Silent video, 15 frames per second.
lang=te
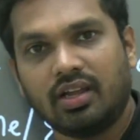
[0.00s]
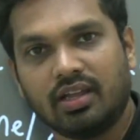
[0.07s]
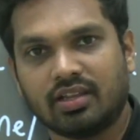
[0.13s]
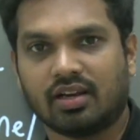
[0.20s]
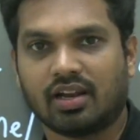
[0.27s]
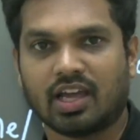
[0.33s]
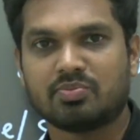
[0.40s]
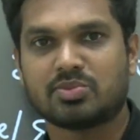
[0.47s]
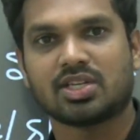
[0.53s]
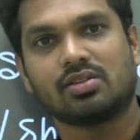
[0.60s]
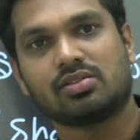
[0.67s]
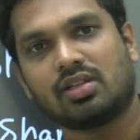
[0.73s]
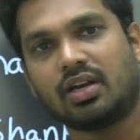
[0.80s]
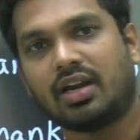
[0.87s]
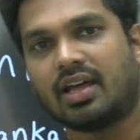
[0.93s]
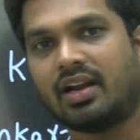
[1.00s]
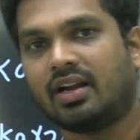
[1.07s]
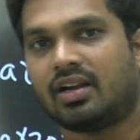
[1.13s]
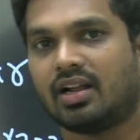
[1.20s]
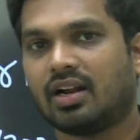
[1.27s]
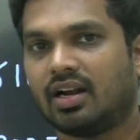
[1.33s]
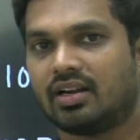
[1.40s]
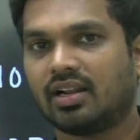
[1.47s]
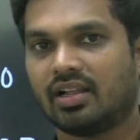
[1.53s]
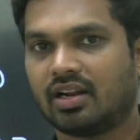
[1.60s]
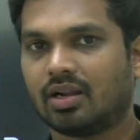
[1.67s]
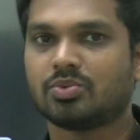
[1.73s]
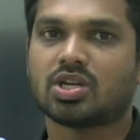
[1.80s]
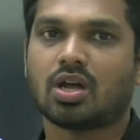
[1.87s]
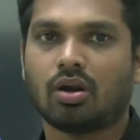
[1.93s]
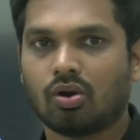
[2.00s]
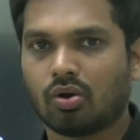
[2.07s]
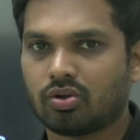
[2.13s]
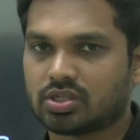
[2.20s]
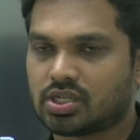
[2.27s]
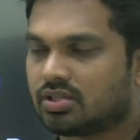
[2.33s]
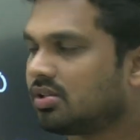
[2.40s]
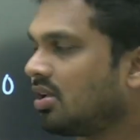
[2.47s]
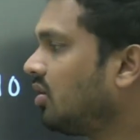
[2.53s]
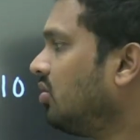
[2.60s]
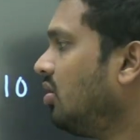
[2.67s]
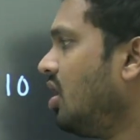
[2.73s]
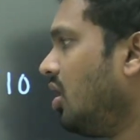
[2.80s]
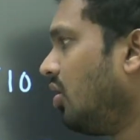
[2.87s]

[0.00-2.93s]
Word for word: ఇది టైప్ చేస్తే డైరెక్ట్గా నా టెలిగ్రామ్ ఛానల్లోకి వచ్చేస్తారు